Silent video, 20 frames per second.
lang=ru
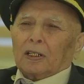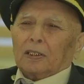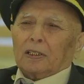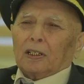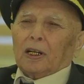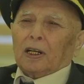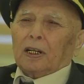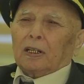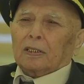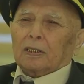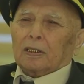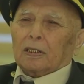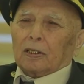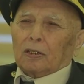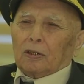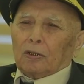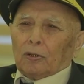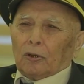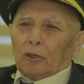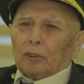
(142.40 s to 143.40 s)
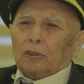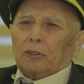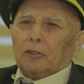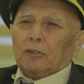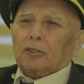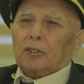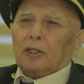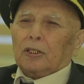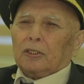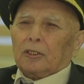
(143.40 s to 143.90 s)
Тогда
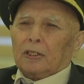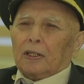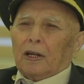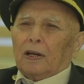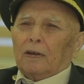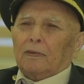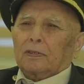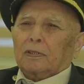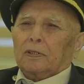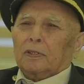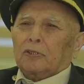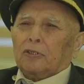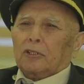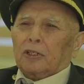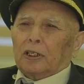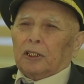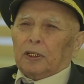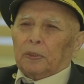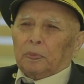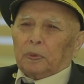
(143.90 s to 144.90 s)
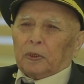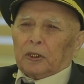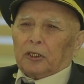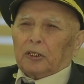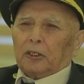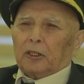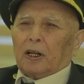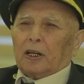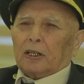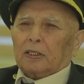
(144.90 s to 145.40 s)
летные составы жили
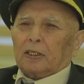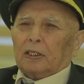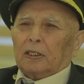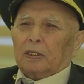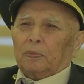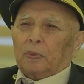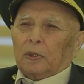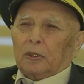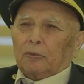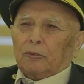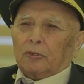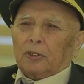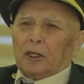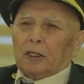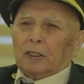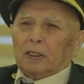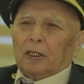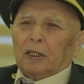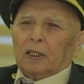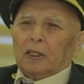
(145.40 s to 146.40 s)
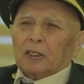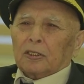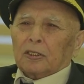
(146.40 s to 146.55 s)
прекрасно, получали